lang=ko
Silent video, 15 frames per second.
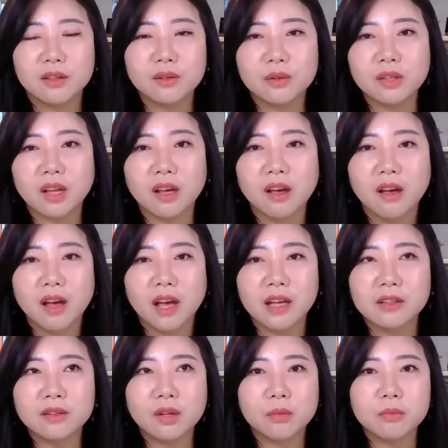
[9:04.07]
그런데
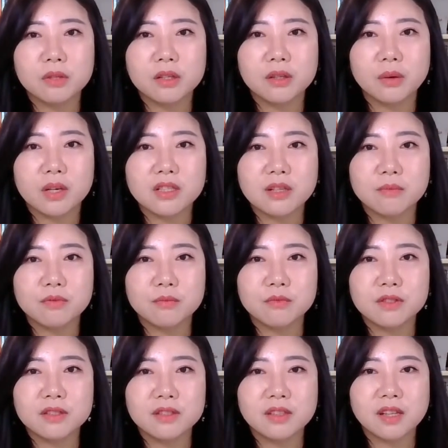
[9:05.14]
애터미
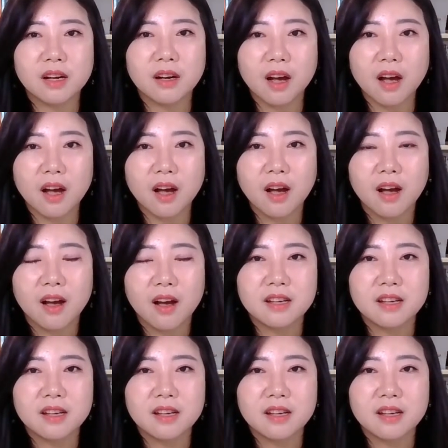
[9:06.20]
화장품을 쓰다가